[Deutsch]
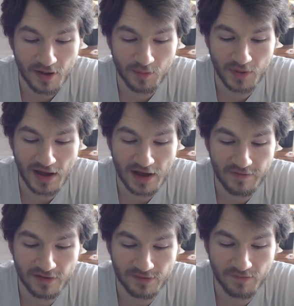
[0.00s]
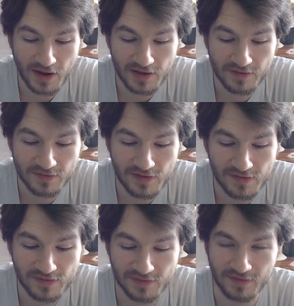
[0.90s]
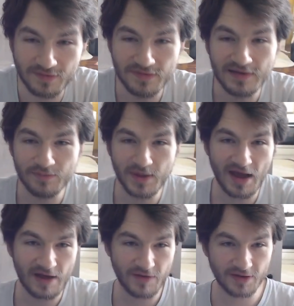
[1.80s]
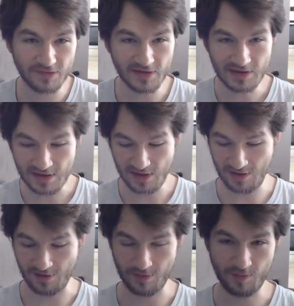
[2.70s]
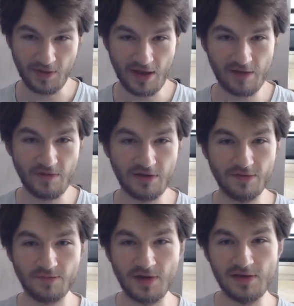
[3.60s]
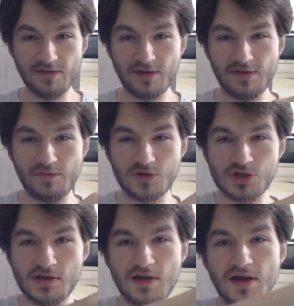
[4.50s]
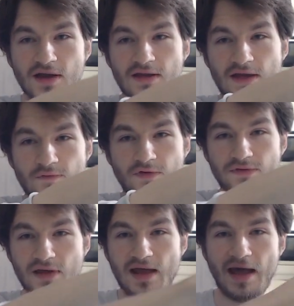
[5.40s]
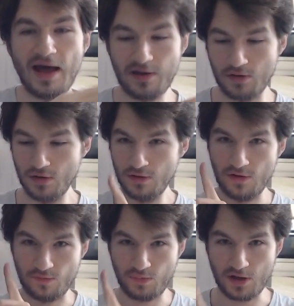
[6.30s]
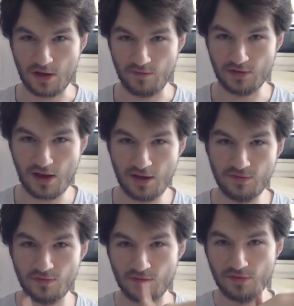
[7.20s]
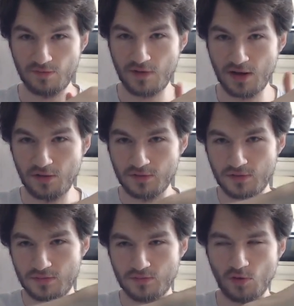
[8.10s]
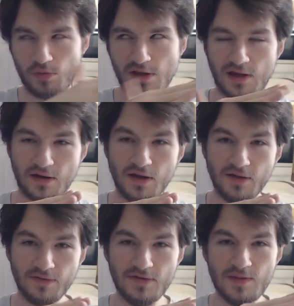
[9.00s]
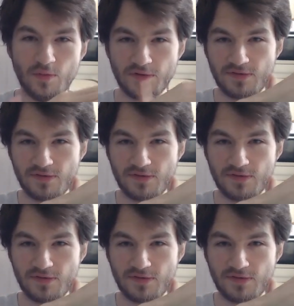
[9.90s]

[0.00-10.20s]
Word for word: pH-Wert 2 ist nicht, das ist nicht, pH-Wert ist nicht linear. pH-Wert ist, wenn ich es richtig verstehe, nicht einfach so eine Gerade. Hier ist pH-Wert 1 und 2 und umgekehrt 7 und